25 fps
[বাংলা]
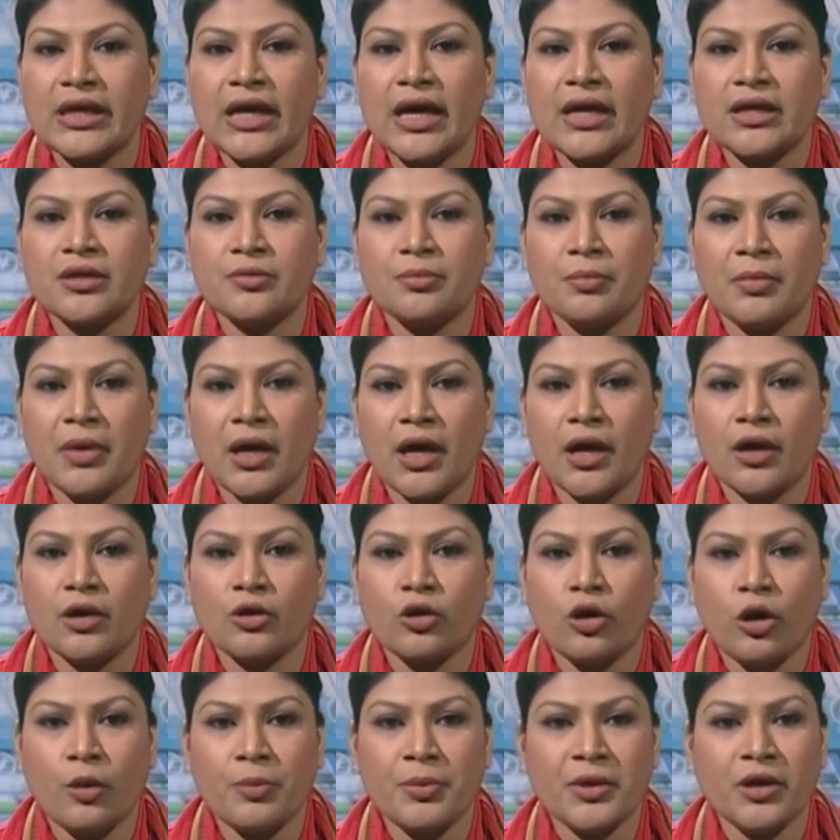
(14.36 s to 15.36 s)
কাট বা
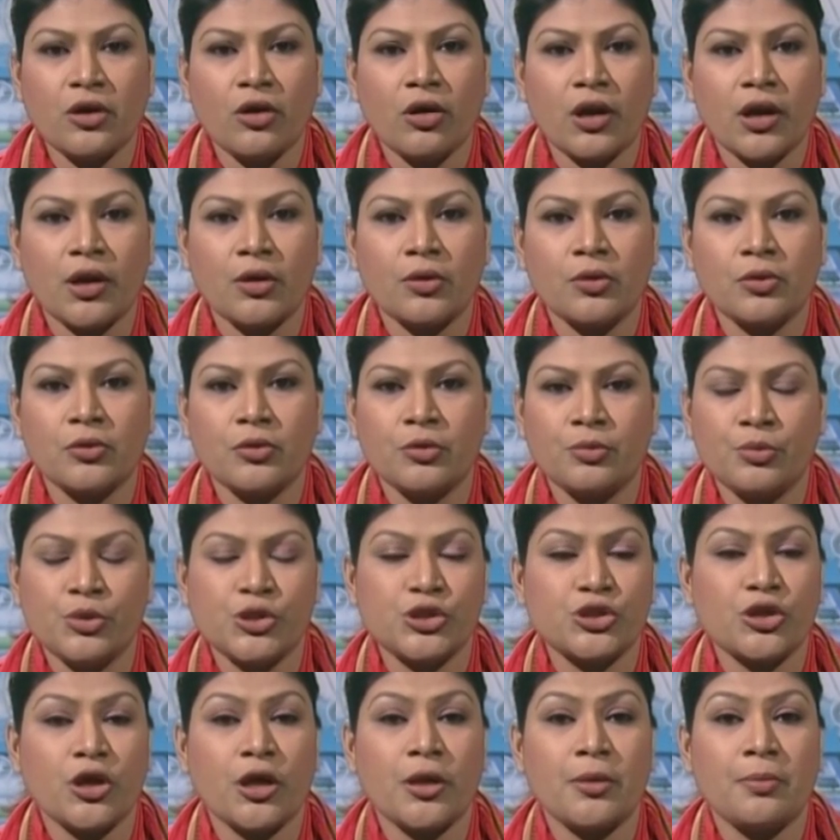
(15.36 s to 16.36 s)
কপি করা কোনো
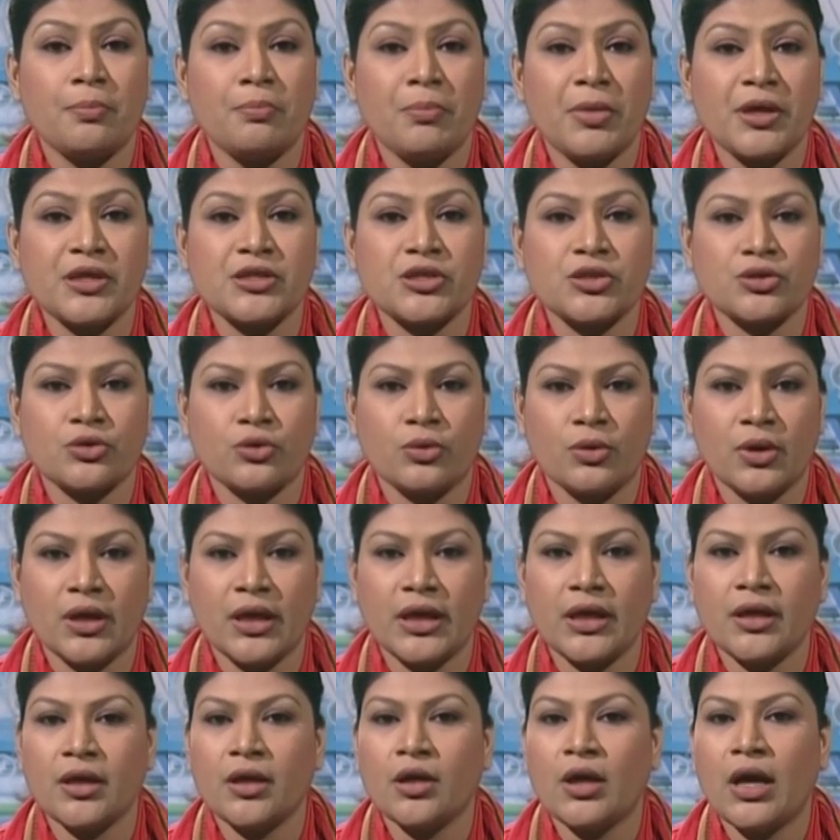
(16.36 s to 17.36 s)
বিষয় পেস্ট
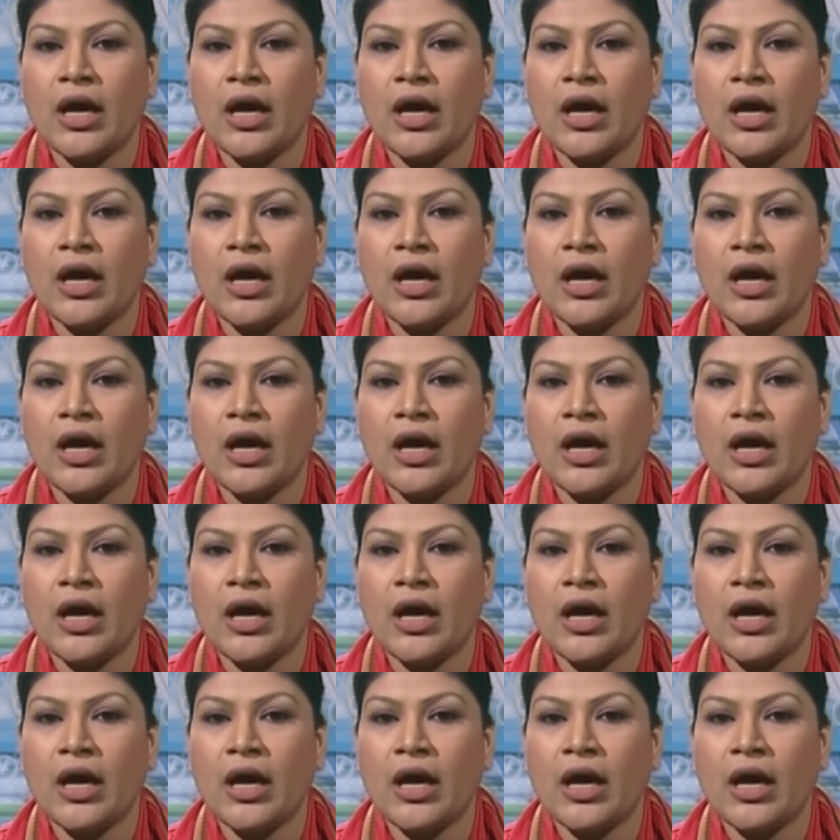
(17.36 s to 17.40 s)
করলে